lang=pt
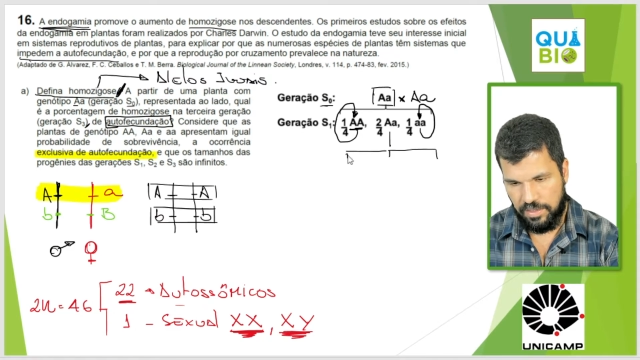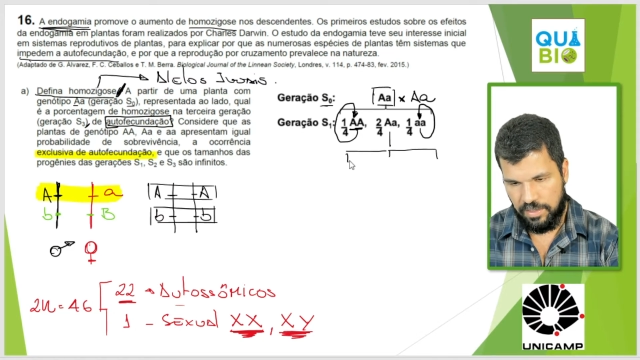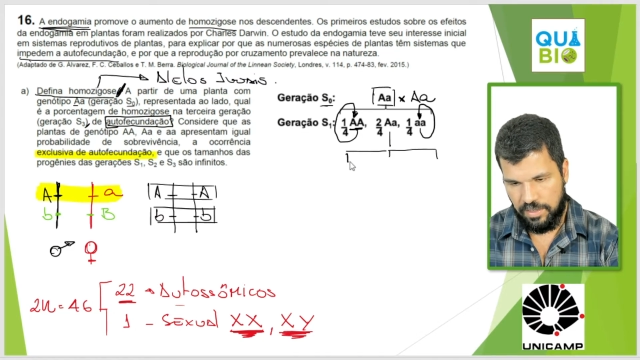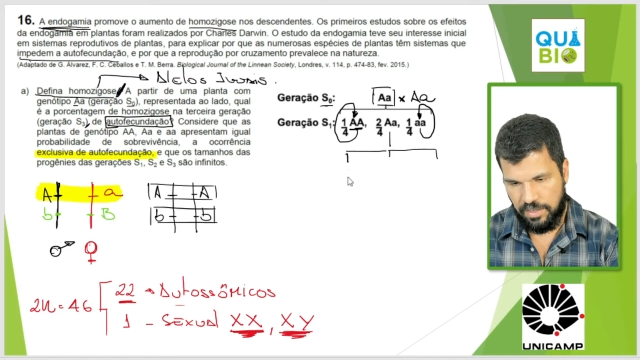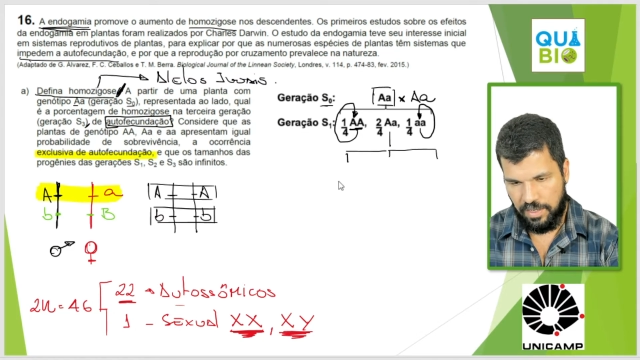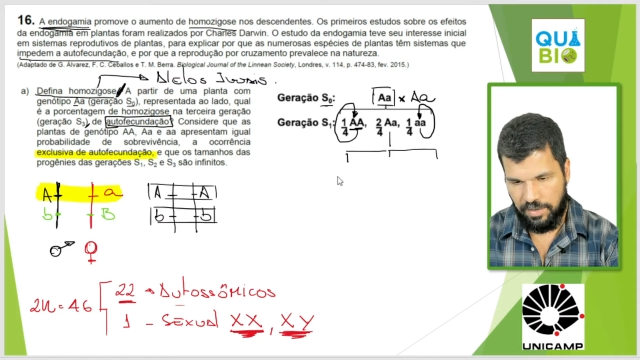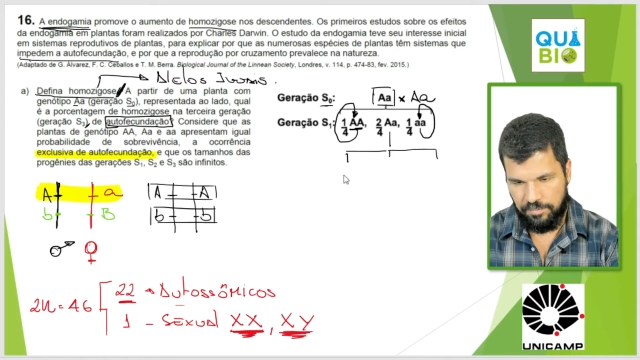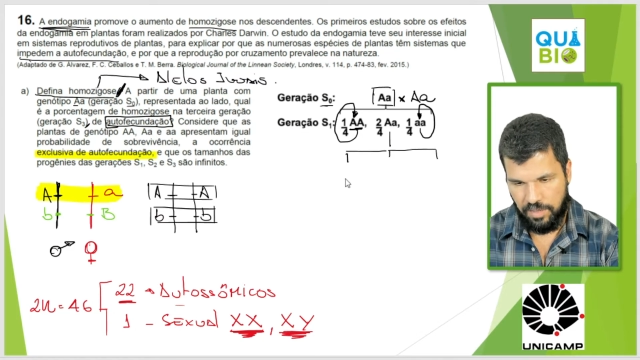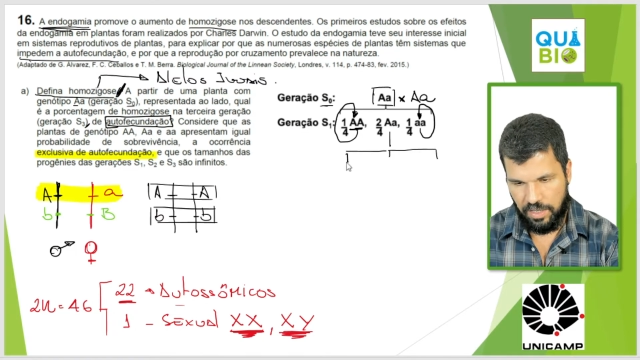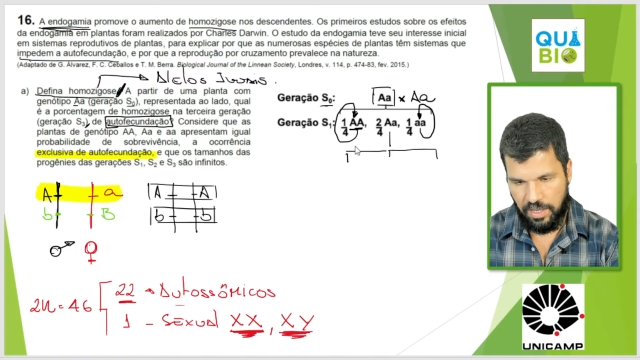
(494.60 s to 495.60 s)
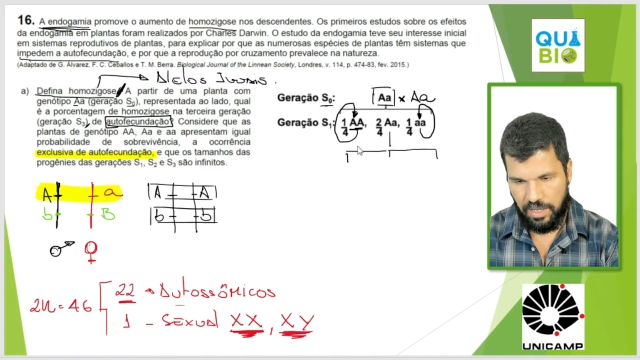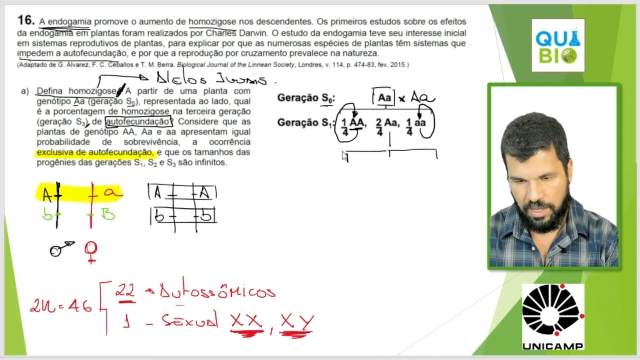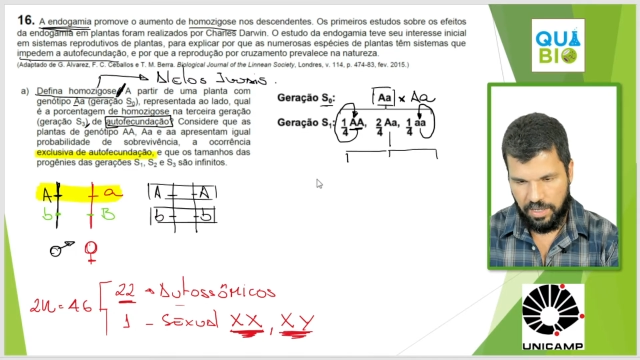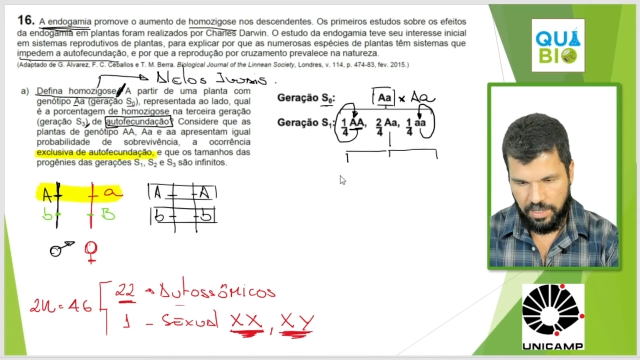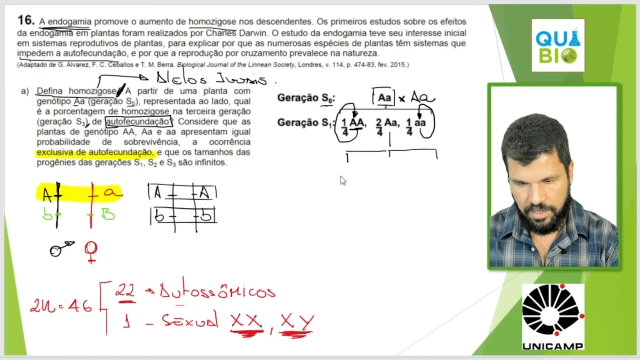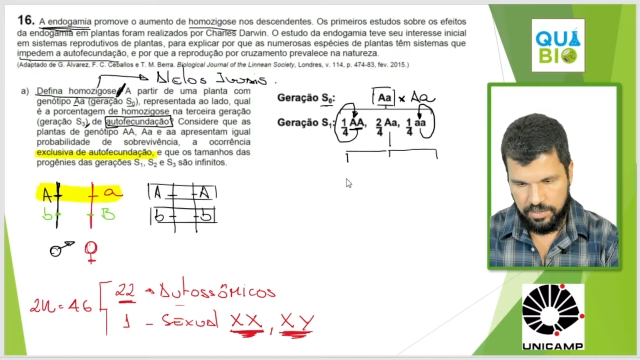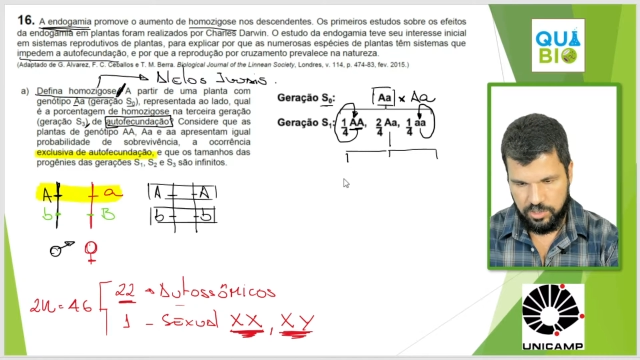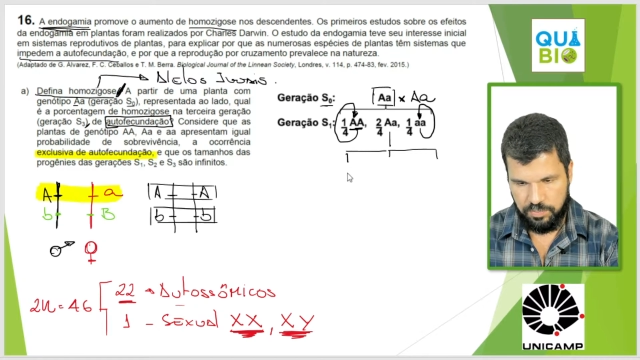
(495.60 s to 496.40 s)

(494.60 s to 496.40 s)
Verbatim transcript: Né? As